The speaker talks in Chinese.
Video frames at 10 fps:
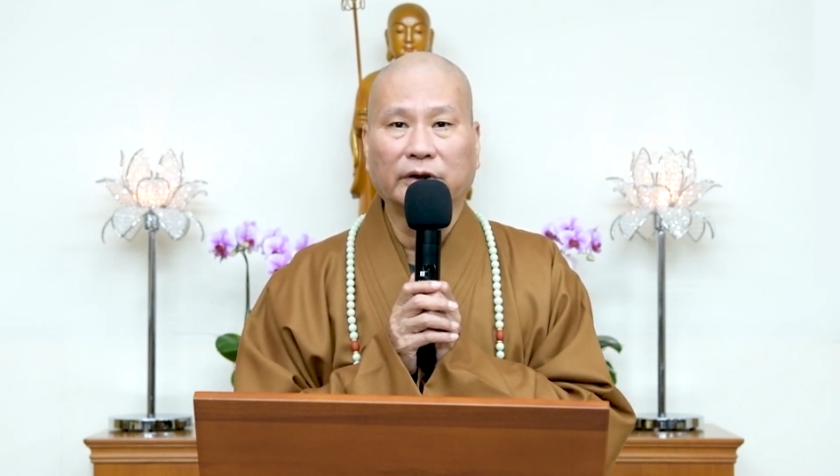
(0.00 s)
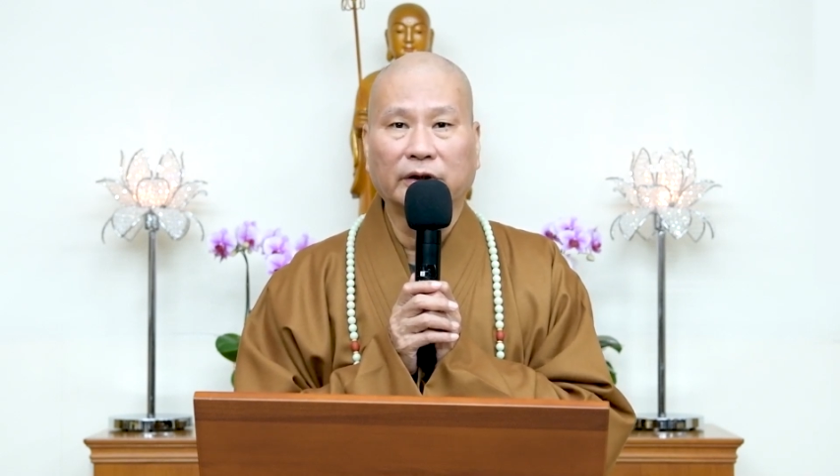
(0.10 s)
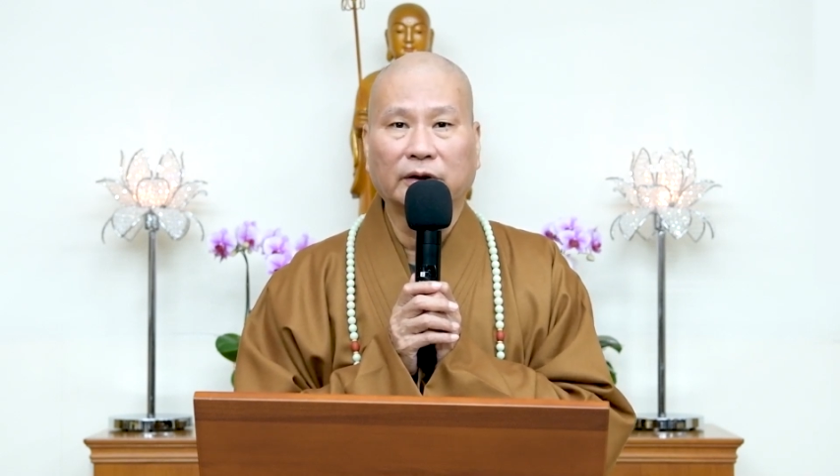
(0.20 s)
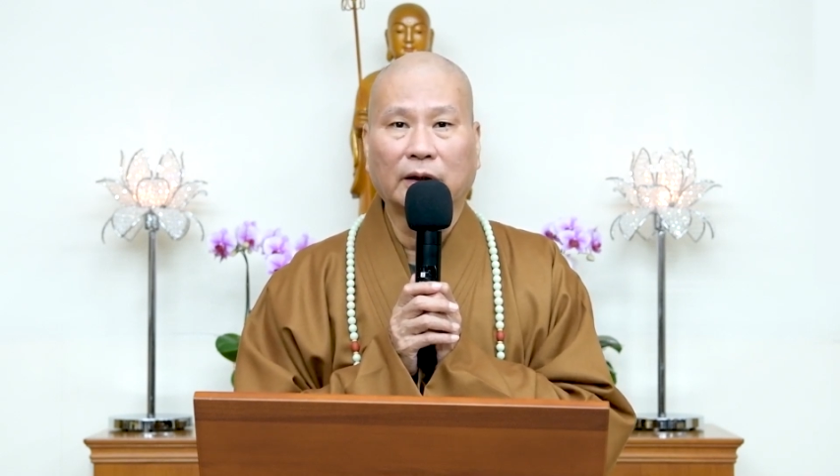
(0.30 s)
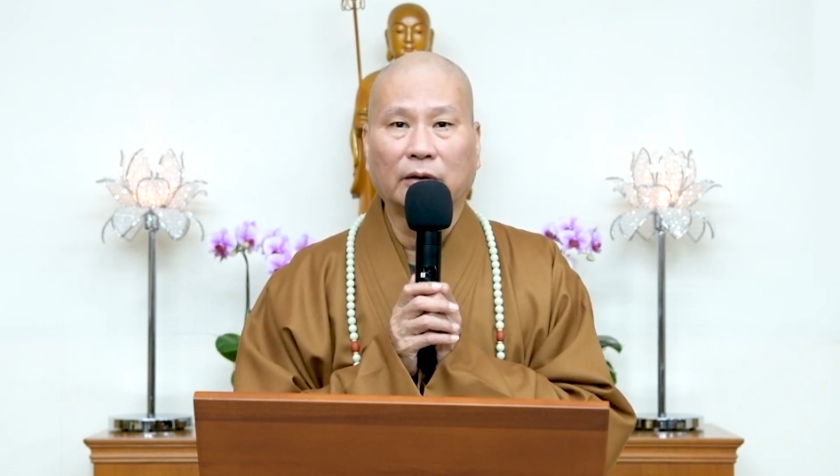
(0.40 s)

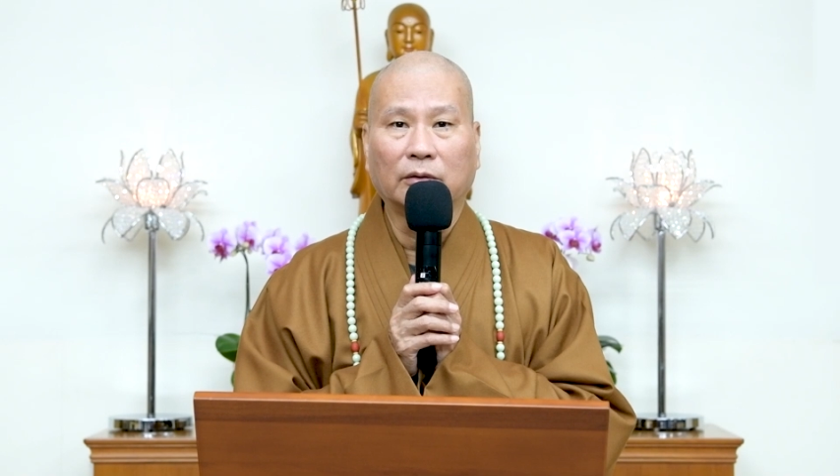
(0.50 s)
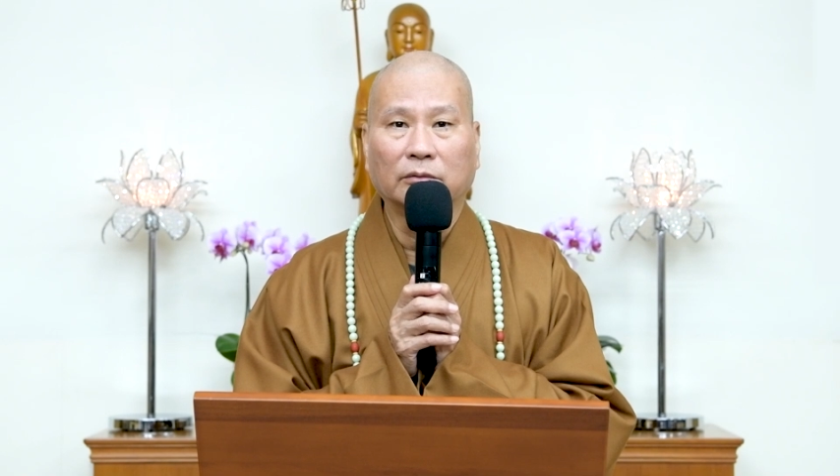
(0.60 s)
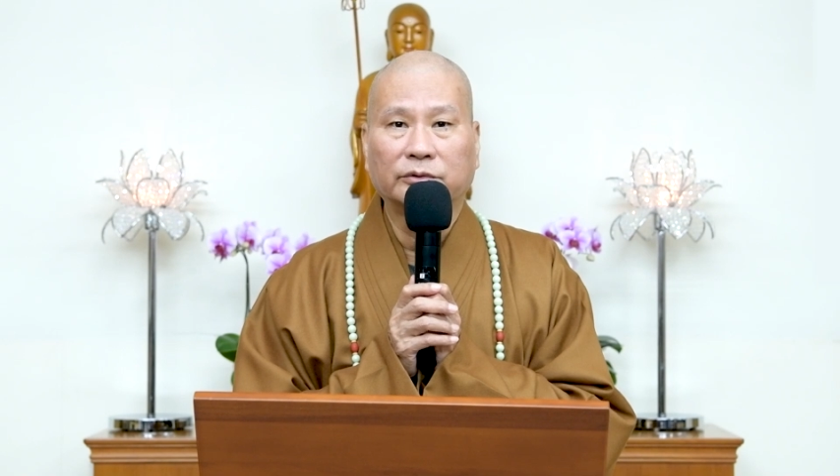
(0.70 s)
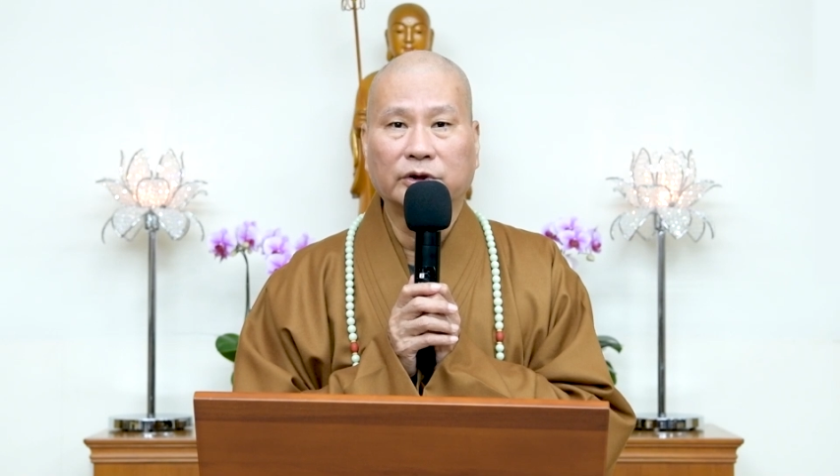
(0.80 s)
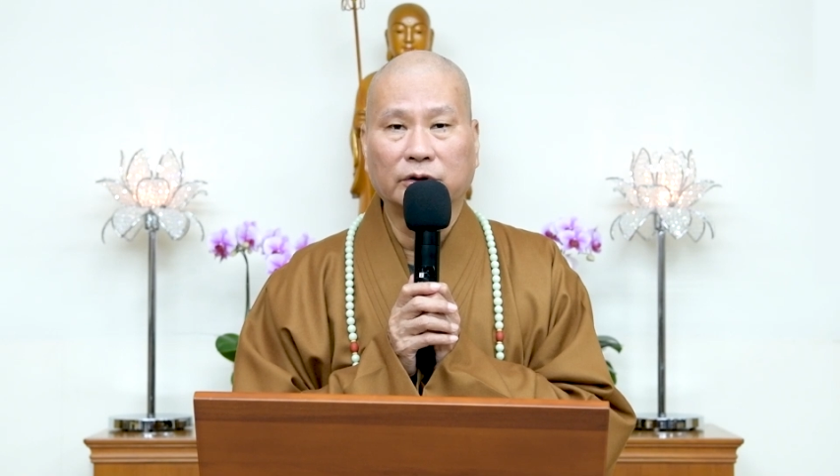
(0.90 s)
领导
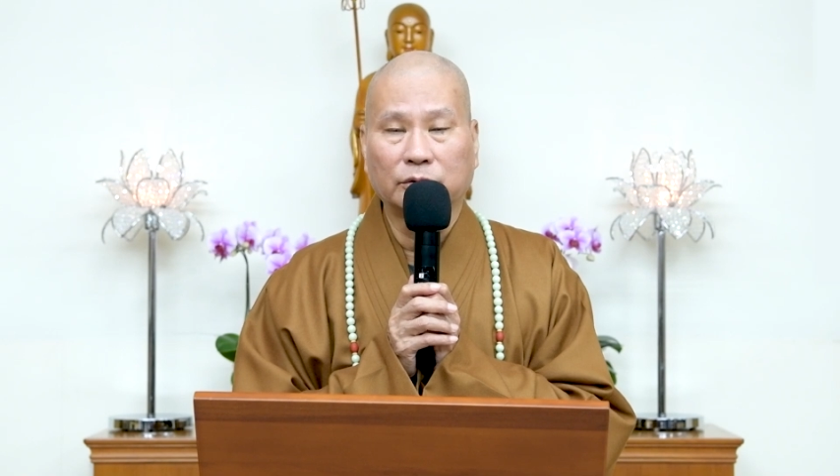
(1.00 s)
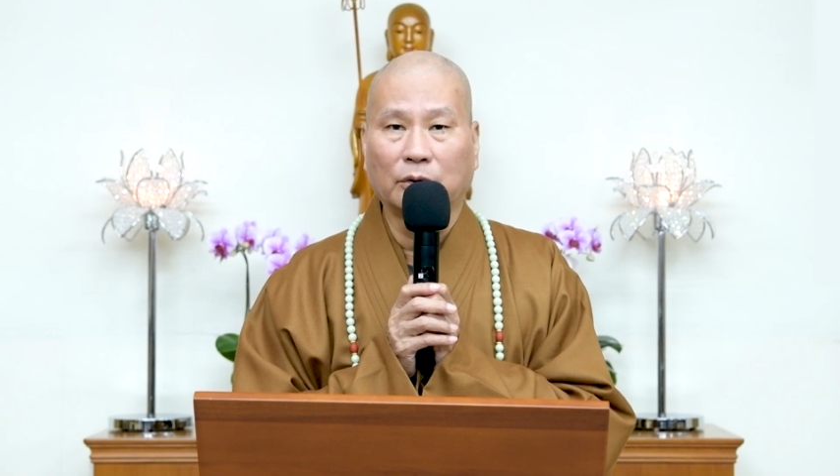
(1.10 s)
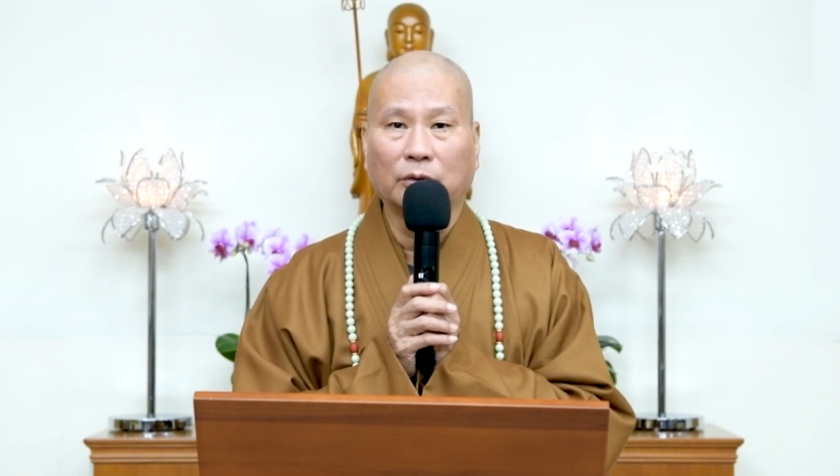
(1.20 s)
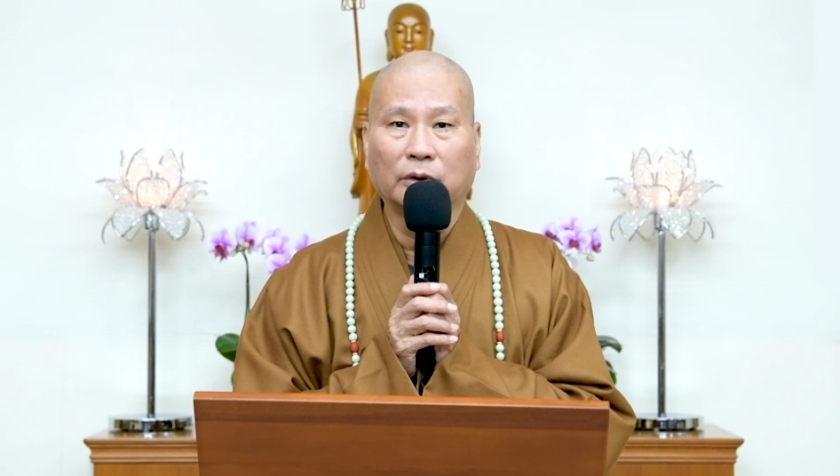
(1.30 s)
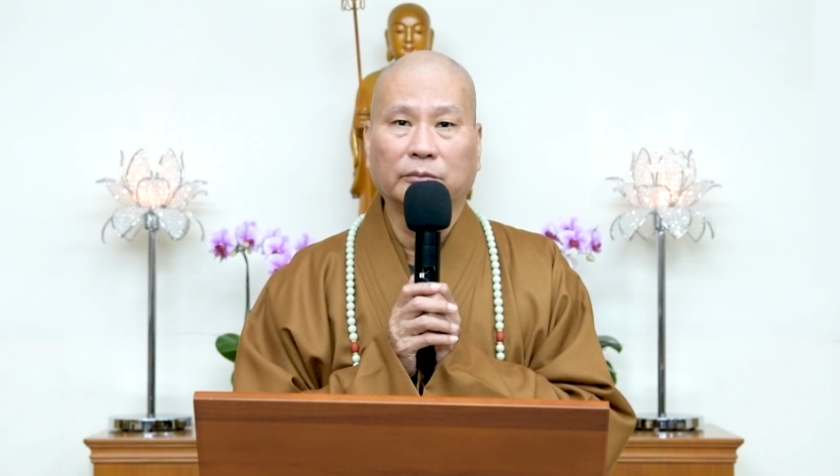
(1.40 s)
尽
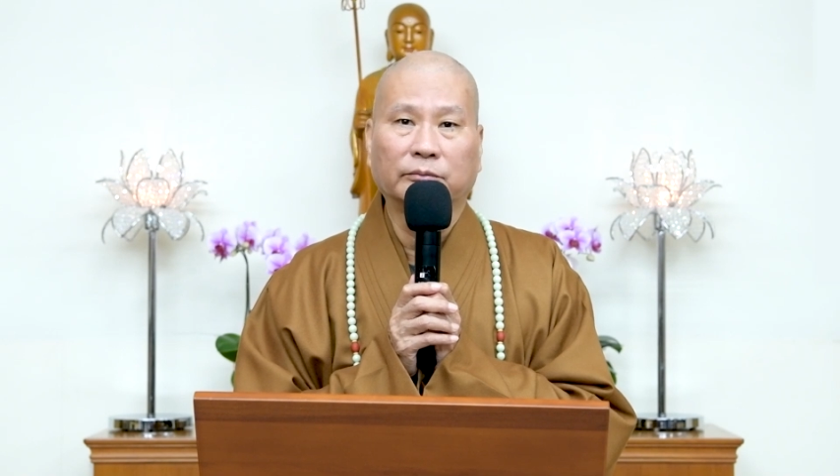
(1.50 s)
忠？